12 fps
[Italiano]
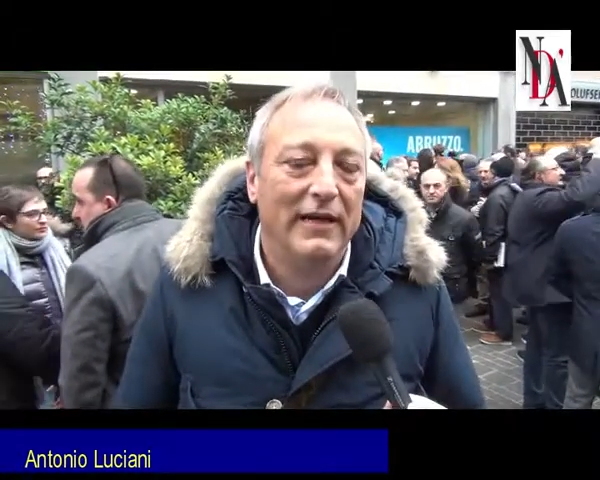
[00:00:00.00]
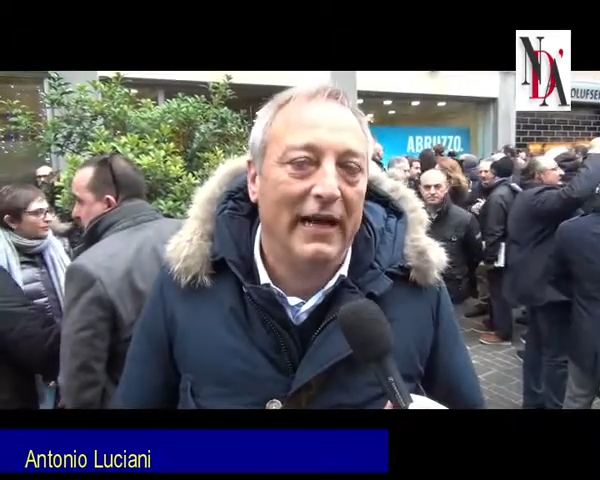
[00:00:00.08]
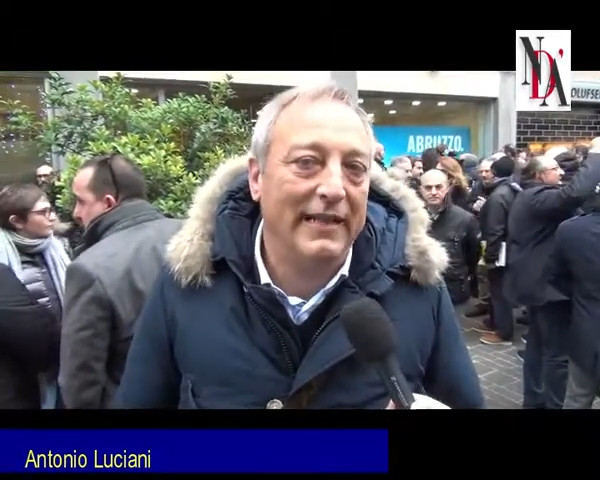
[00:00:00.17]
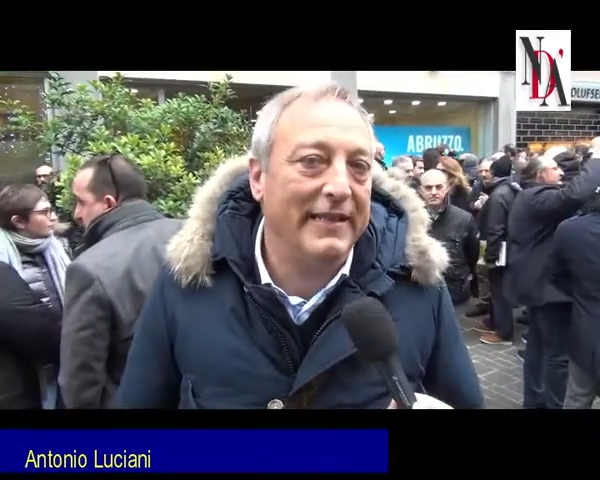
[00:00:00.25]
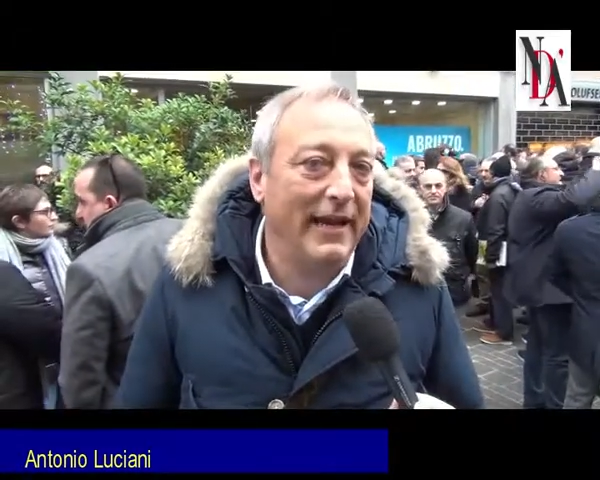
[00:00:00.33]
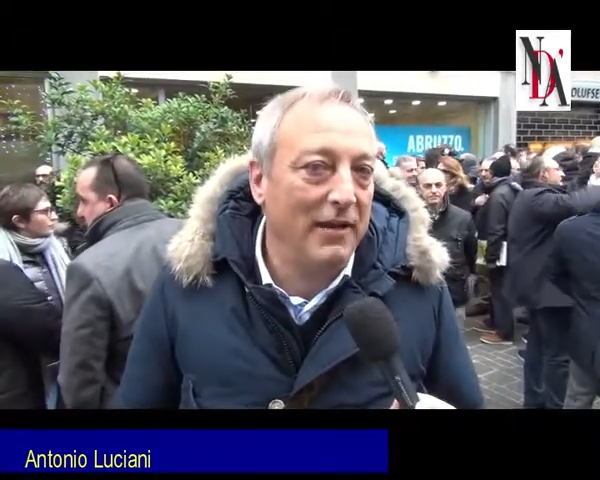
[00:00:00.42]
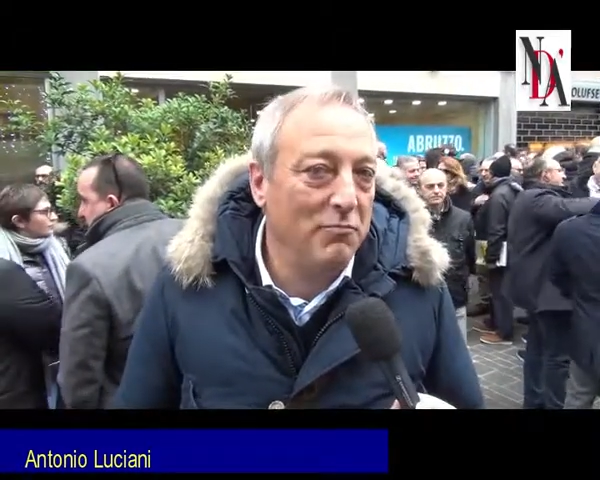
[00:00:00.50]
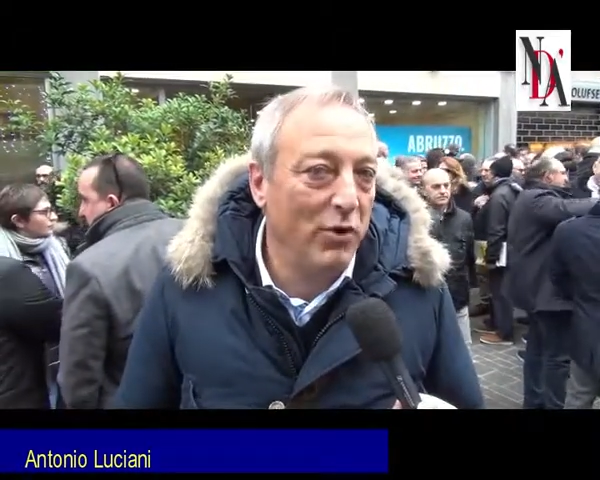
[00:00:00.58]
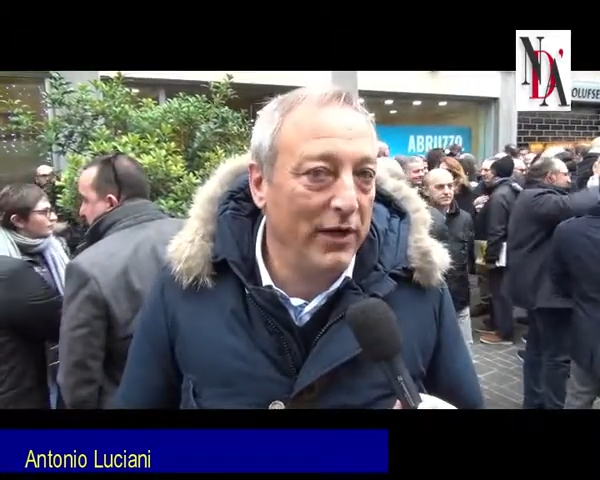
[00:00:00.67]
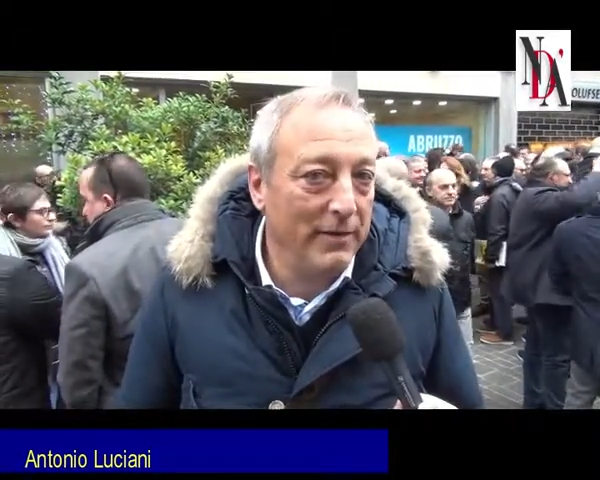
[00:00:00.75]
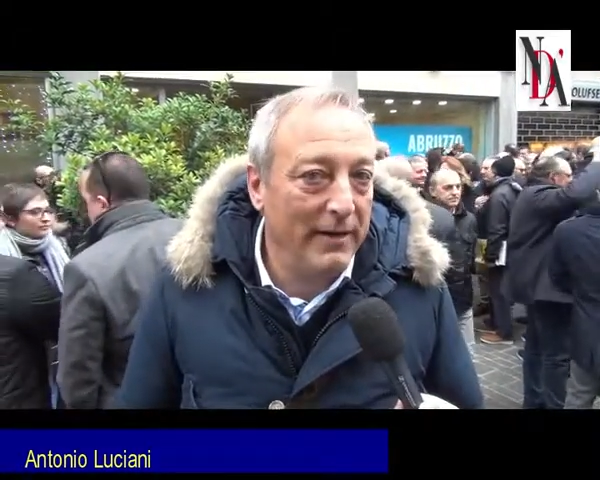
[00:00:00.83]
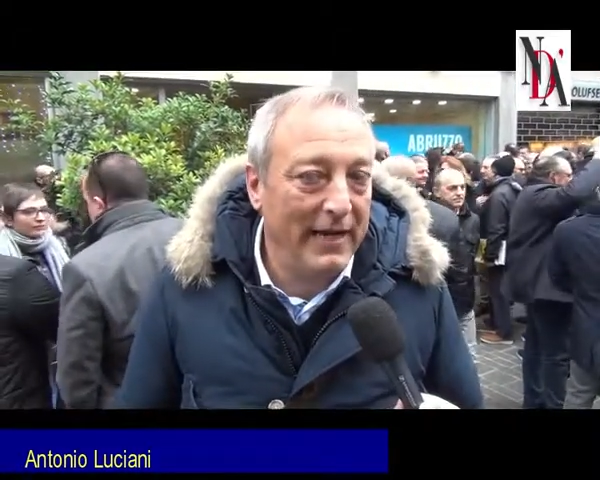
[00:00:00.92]
andrà in
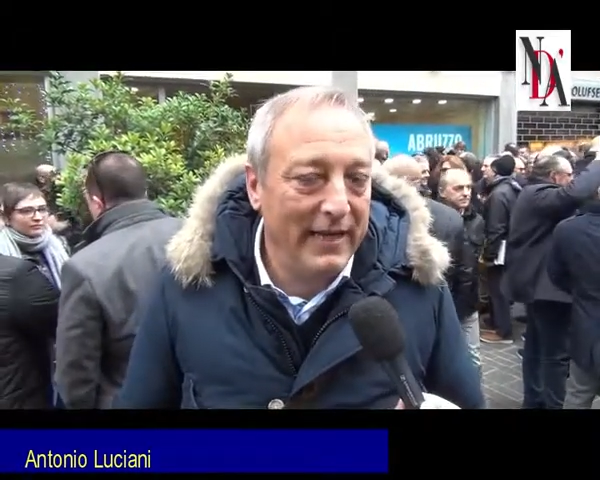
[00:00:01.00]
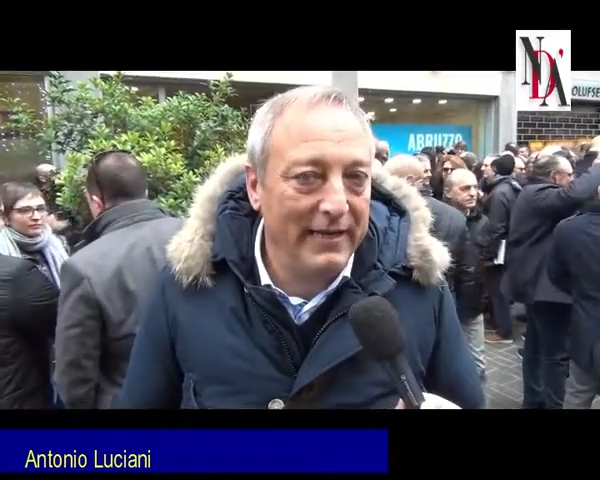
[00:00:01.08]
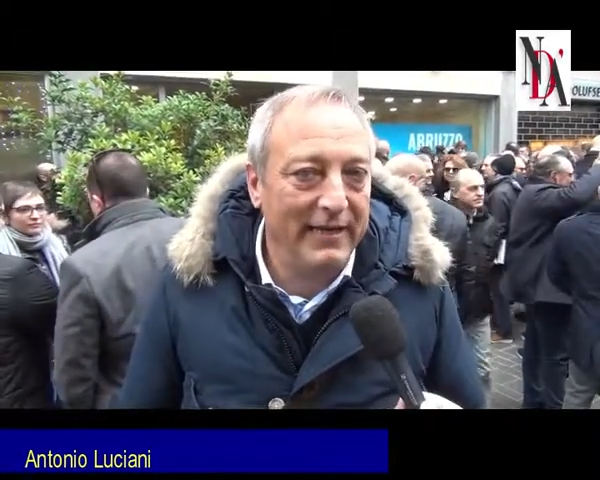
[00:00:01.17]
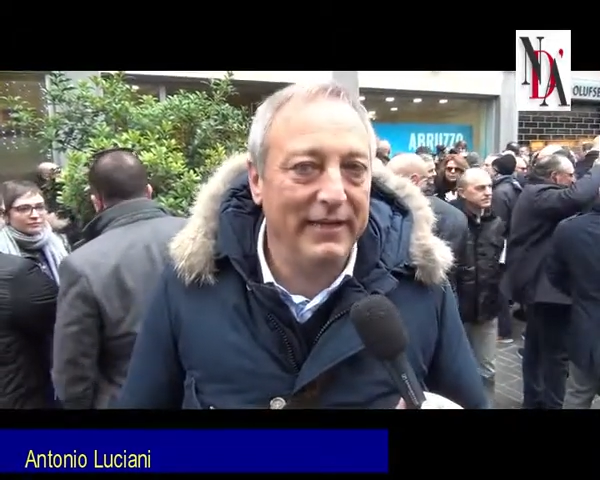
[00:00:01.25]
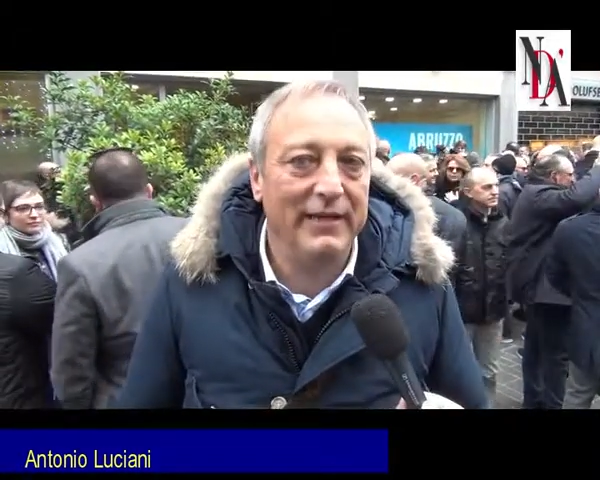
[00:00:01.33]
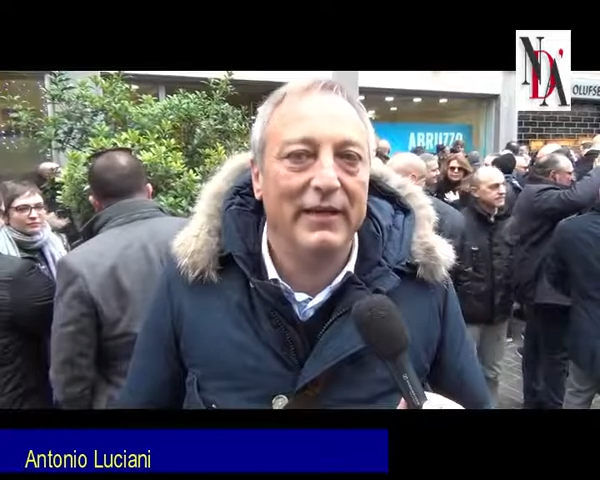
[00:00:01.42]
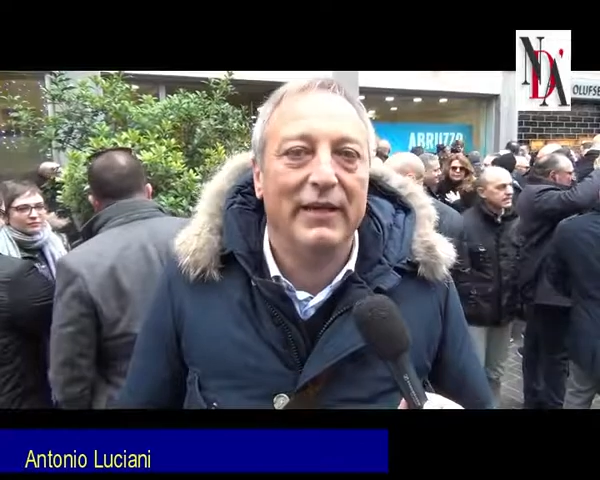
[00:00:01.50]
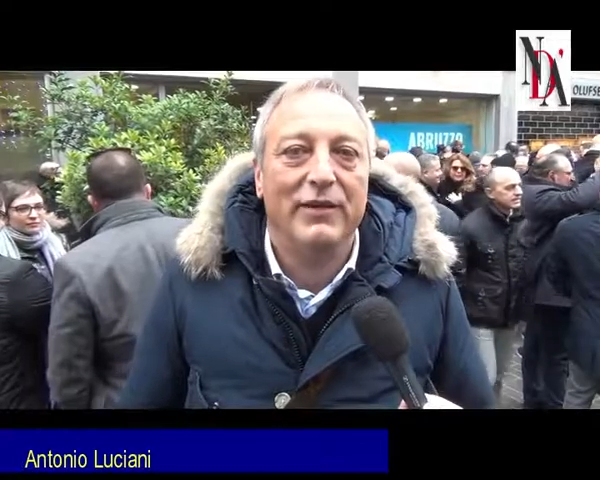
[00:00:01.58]
buone mani